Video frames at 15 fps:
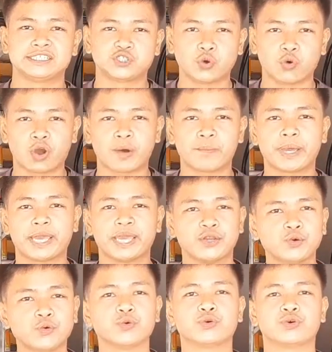ส่งเข้าไปให้
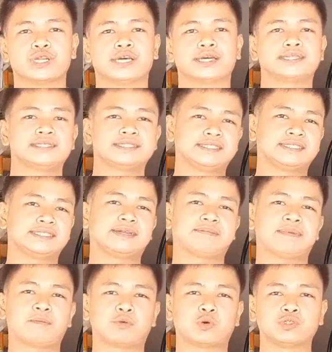ดูนะสำห
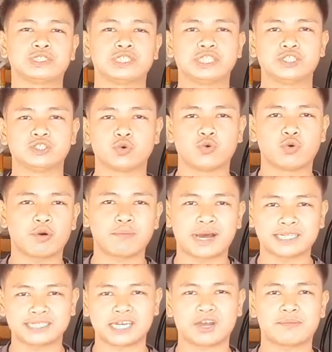รับคนที่โทรเข้ามา
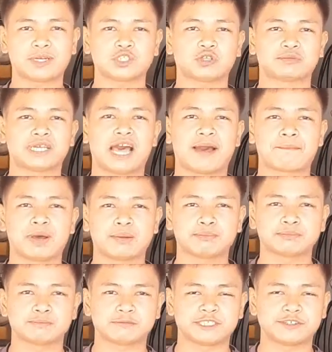ทักเข้ามาสอบถามครับ
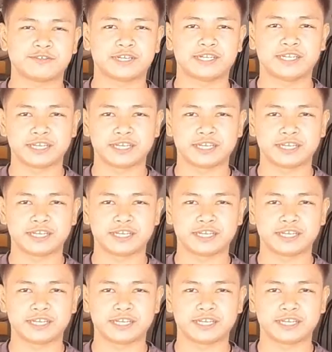สวัสดี